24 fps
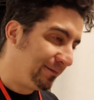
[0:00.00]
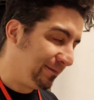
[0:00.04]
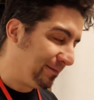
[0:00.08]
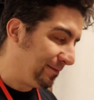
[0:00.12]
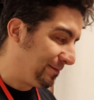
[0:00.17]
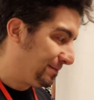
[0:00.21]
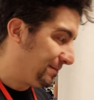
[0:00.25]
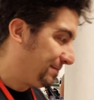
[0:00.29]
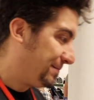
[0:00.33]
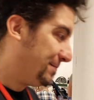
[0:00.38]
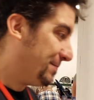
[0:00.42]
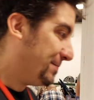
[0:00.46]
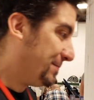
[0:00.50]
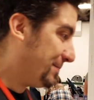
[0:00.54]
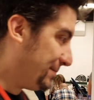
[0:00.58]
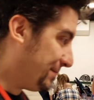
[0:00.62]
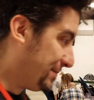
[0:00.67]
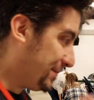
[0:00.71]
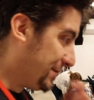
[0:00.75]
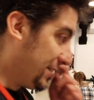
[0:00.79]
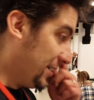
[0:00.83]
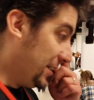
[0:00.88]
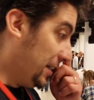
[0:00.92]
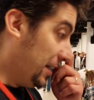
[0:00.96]
bah merci en
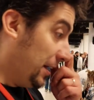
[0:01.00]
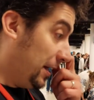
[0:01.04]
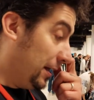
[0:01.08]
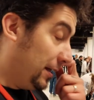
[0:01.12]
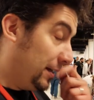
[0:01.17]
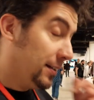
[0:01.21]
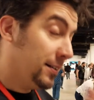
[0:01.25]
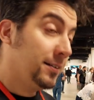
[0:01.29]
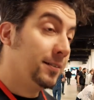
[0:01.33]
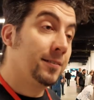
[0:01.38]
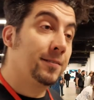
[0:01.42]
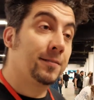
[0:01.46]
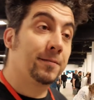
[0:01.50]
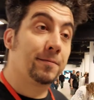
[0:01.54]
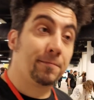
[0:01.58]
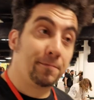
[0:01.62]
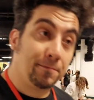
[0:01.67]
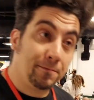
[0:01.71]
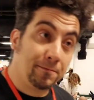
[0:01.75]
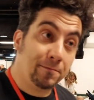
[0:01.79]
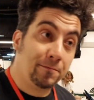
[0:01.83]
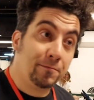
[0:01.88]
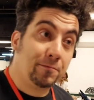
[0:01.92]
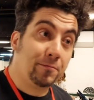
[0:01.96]
tout cas et puis
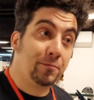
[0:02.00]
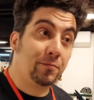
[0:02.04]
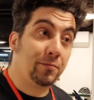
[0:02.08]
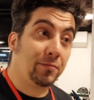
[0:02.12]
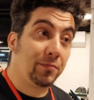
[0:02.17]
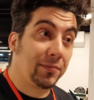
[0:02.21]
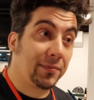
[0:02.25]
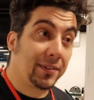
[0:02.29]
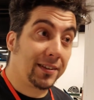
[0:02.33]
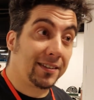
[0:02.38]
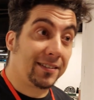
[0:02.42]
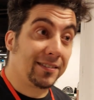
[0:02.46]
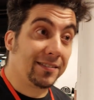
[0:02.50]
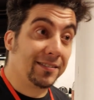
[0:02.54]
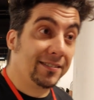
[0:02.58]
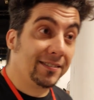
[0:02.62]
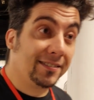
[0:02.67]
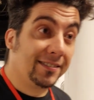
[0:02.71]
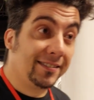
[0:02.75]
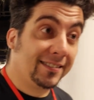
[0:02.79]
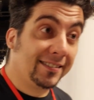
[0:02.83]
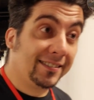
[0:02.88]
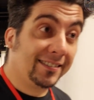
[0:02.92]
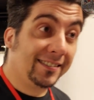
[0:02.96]
bah, bonne fin de
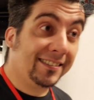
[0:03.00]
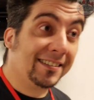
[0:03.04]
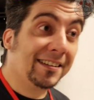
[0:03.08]
convention.